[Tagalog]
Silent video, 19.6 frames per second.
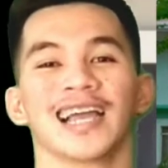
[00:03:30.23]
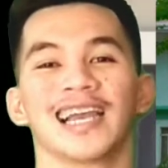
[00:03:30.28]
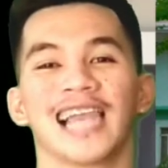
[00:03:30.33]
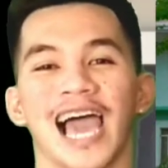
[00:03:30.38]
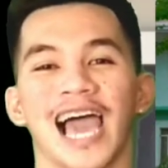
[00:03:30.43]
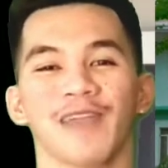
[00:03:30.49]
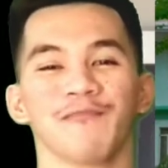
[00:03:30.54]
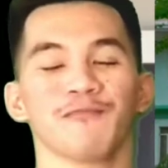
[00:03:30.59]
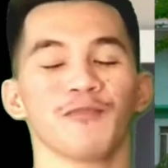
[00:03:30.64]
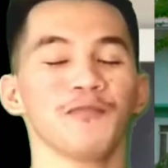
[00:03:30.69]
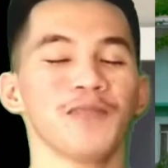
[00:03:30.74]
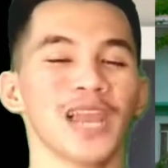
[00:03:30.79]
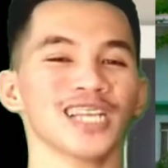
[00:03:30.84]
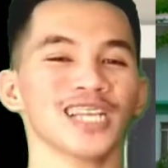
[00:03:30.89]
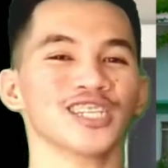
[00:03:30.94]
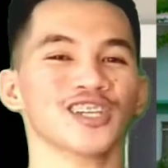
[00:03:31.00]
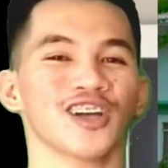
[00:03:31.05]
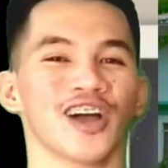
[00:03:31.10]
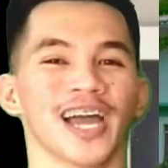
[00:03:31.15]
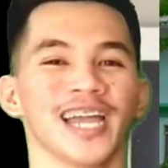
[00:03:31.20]
Glan
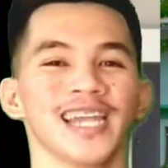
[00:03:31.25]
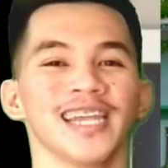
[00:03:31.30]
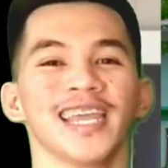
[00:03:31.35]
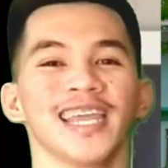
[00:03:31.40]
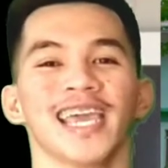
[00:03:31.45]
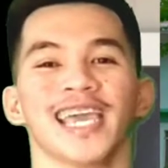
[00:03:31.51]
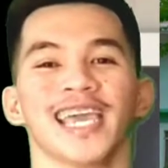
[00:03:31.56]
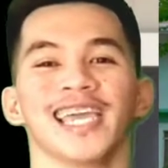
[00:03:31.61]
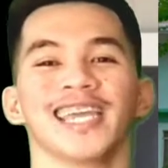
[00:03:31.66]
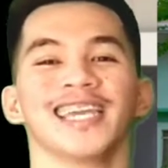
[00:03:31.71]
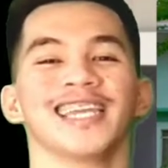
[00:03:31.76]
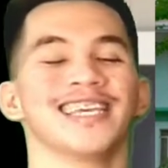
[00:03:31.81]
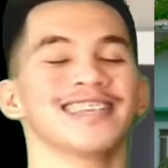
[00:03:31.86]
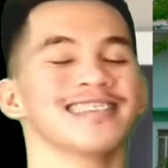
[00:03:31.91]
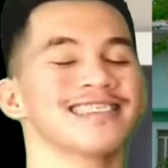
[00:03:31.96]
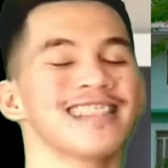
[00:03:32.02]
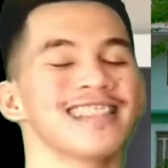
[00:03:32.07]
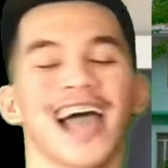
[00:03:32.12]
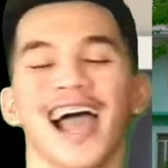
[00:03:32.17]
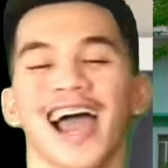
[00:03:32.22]
Poblacion, and
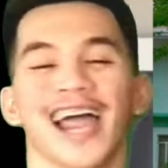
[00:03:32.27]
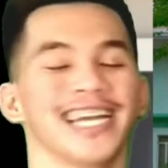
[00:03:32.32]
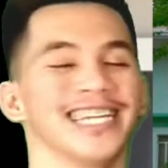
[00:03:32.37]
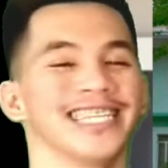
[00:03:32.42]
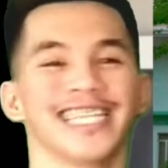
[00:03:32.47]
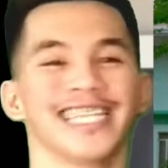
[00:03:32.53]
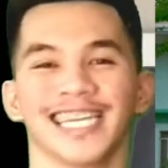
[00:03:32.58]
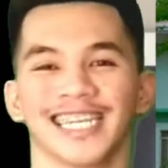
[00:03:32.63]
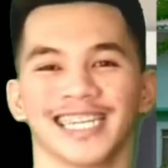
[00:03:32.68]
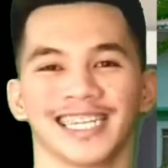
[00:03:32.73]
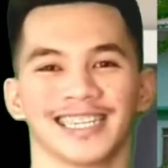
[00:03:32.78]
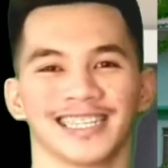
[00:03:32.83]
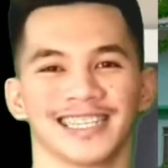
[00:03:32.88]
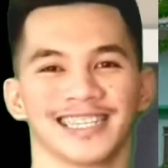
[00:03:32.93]
Isla Hardin.